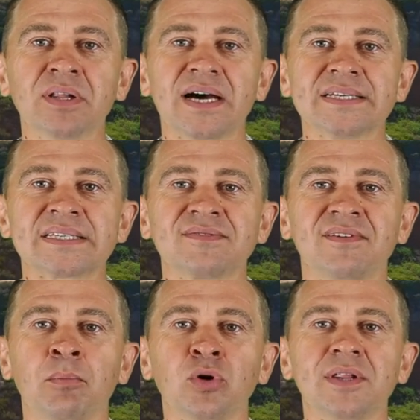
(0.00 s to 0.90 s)
была
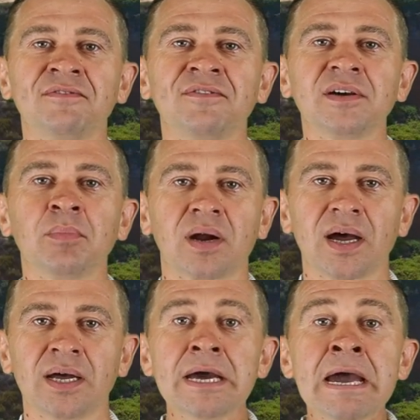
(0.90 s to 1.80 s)
свобода
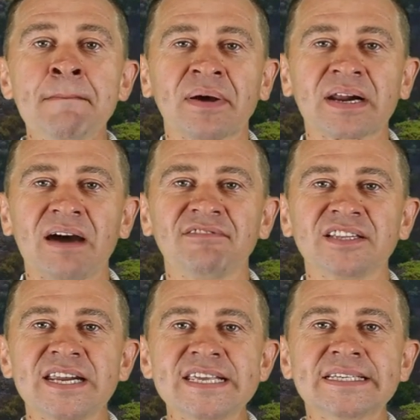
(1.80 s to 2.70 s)
выбора, право
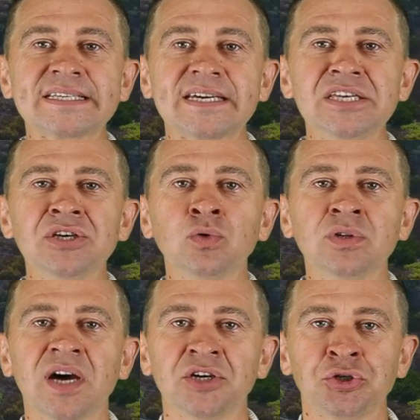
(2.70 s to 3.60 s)
на риск и
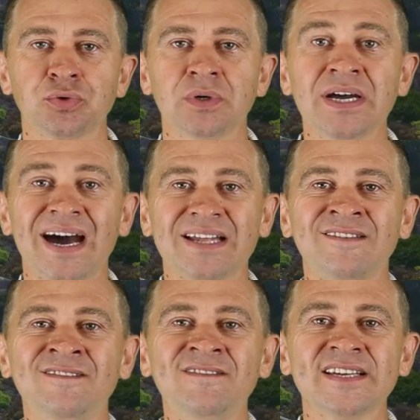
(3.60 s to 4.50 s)
неудачу,
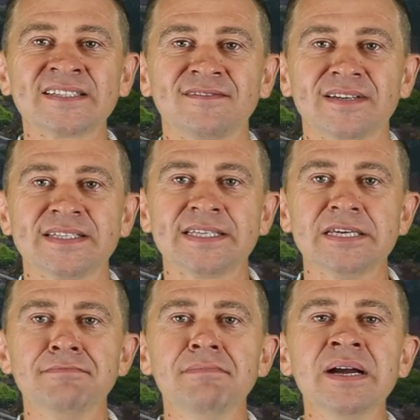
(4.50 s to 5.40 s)
ответственность,
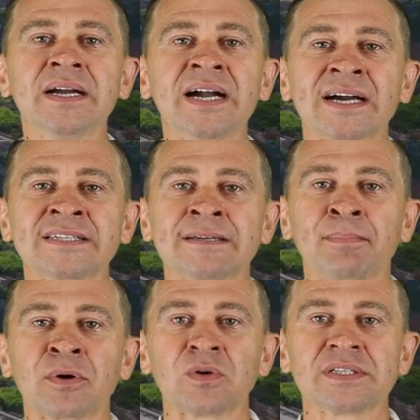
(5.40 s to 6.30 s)
и мы как-то
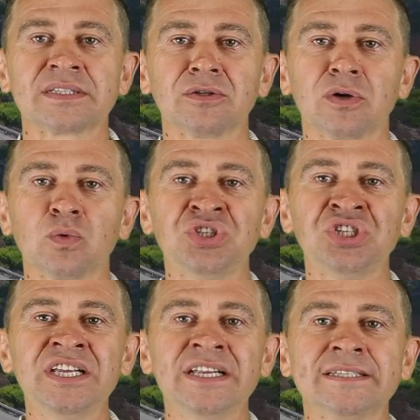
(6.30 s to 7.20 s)
просто
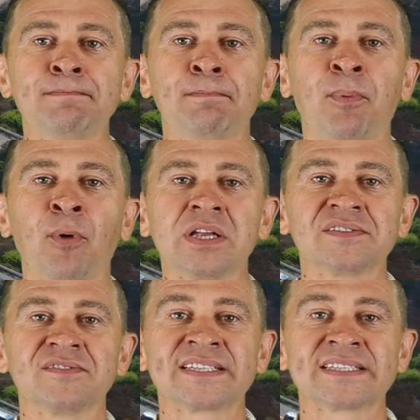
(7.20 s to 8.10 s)
научились
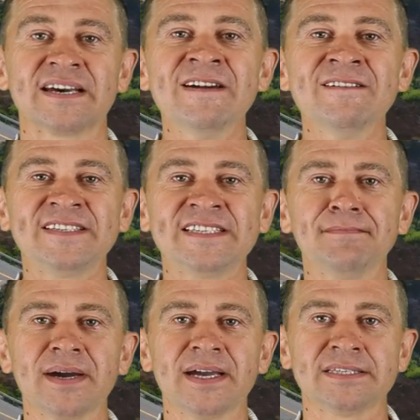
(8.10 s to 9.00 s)
пользоваться
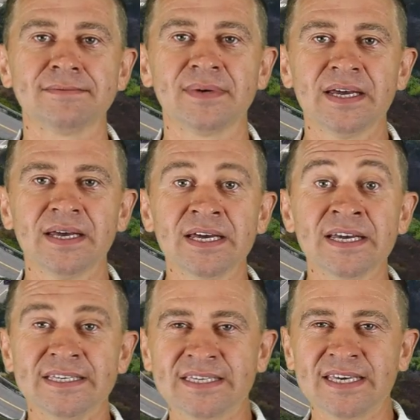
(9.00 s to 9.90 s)
всем этим.
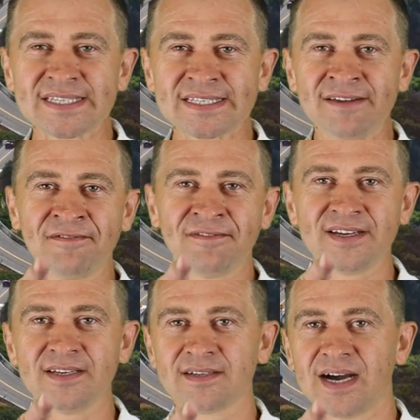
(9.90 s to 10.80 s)
Если
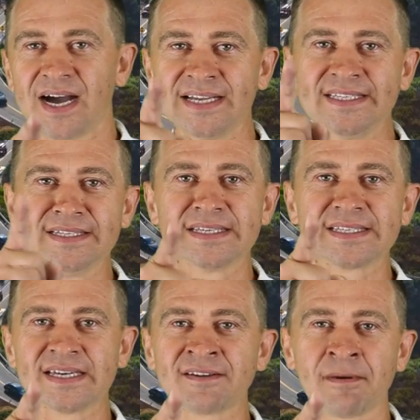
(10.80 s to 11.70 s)
вы один
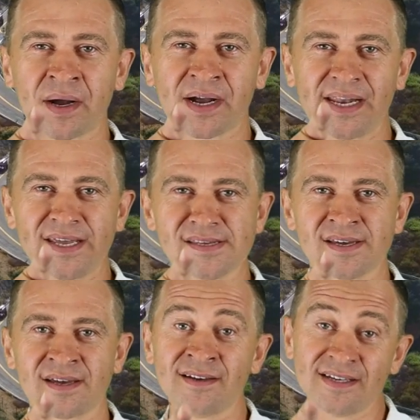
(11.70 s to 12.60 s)
из этого
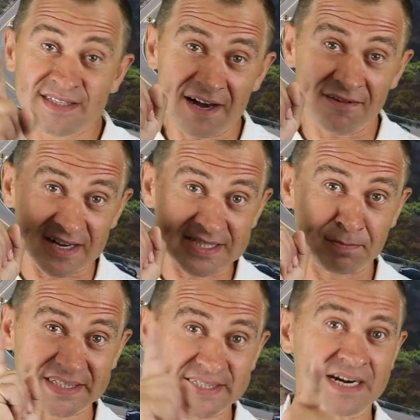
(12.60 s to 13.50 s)
поколения, я вас
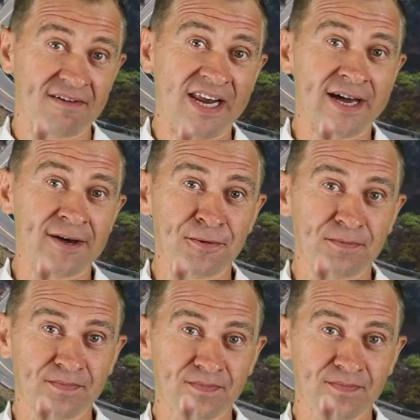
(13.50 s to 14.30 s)
поздравляю.